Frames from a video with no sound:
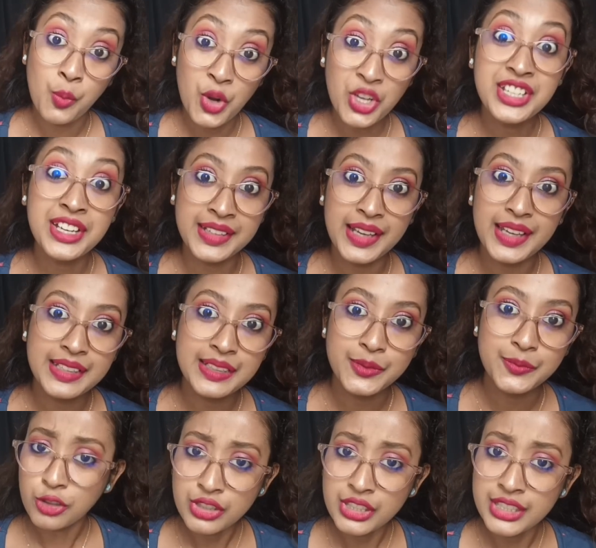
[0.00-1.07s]
মজা নেয়
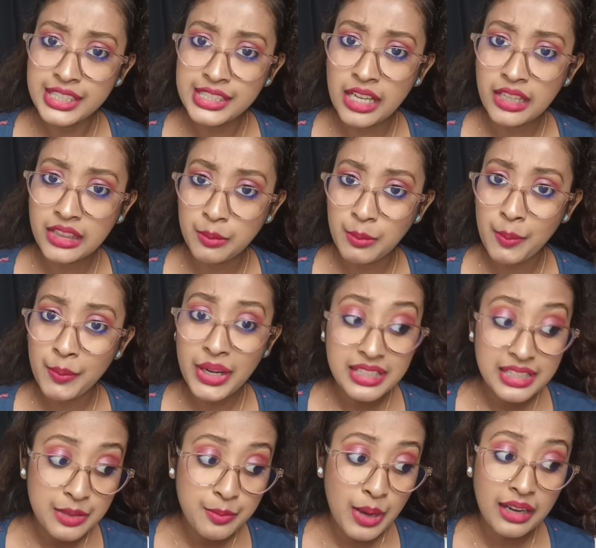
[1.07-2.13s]
এতদিন কি জানতাম আমরা
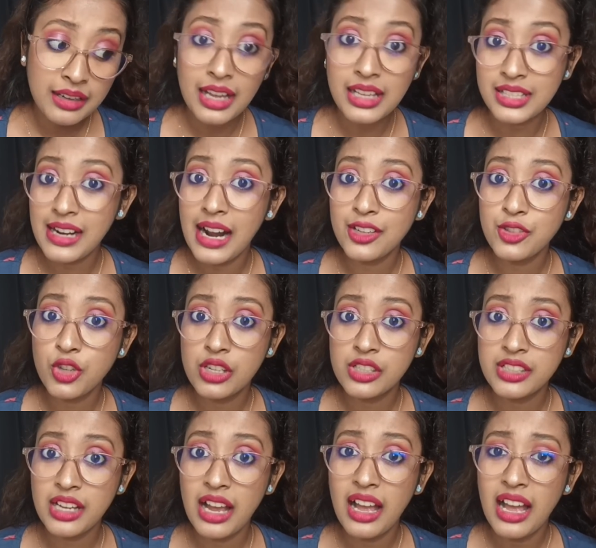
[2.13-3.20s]
জি বাংলা স্টার
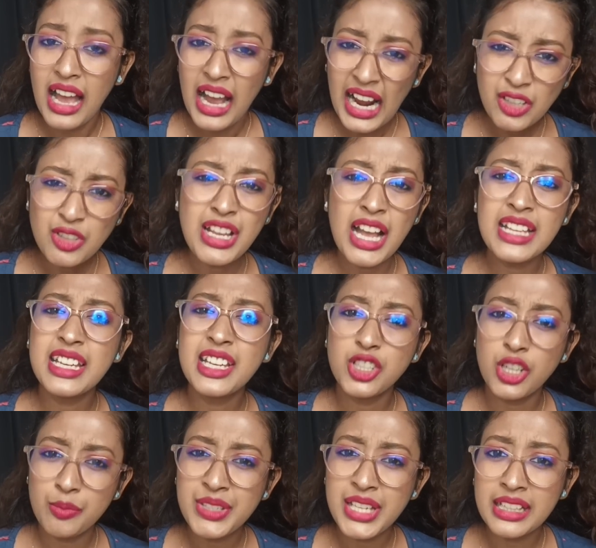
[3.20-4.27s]
জলসা আরো যা যা
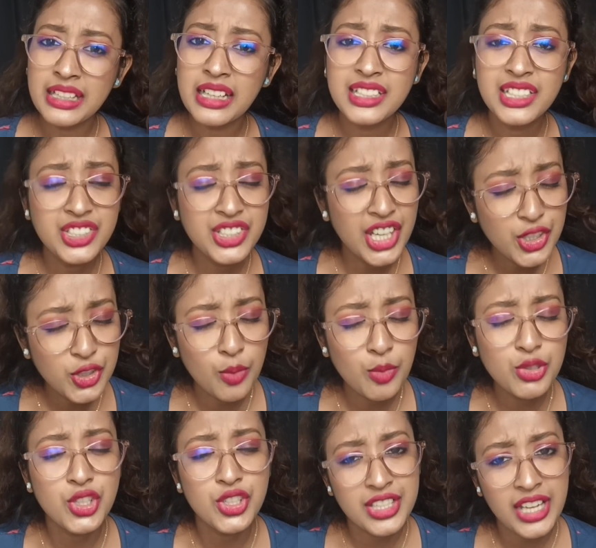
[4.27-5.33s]
সব চ্যানেল আছে সেই
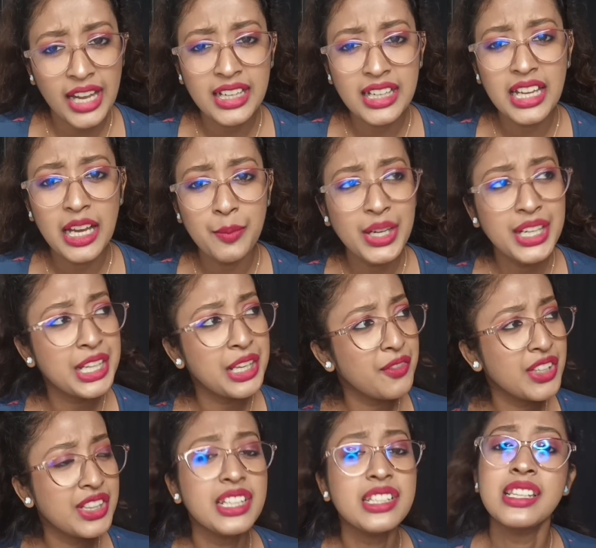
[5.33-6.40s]
সমস্ত চ্যানেলে আমরা
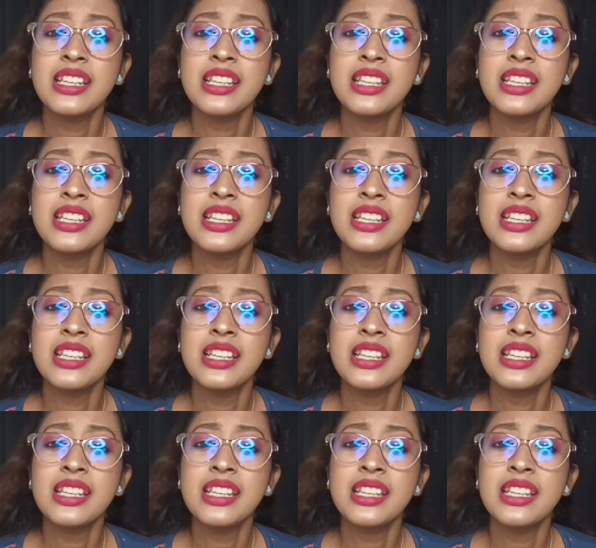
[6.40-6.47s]
টিভিতে